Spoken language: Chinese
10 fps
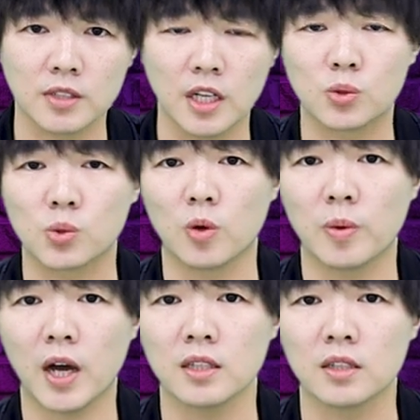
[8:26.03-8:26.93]
在左
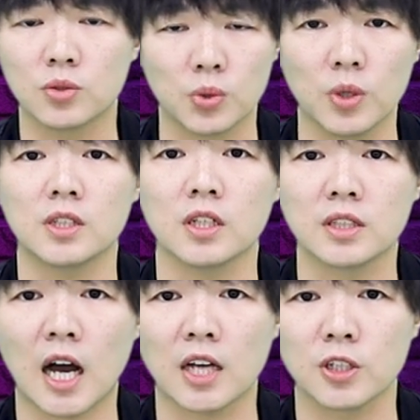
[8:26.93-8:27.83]
派的觉醒
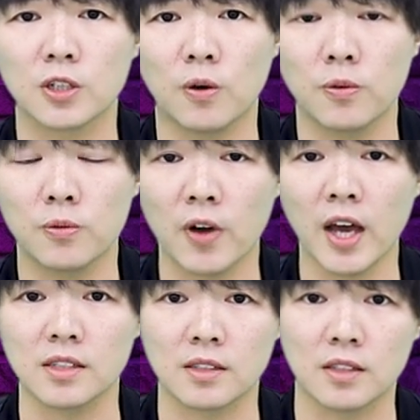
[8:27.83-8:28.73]
大声公
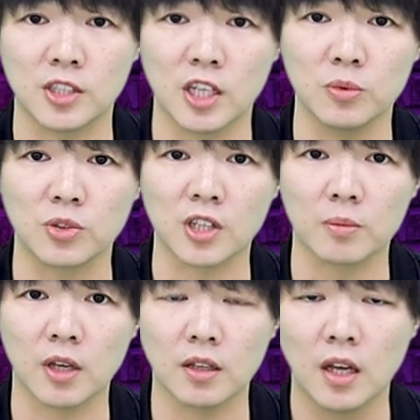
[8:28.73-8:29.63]
VICE》的节目
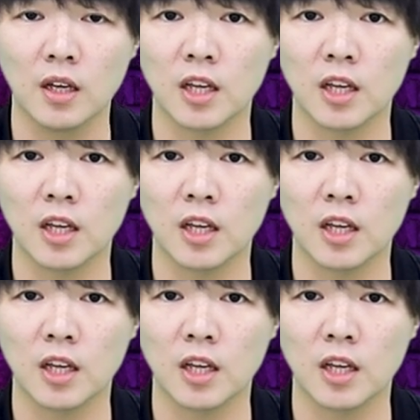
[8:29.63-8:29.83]
上面，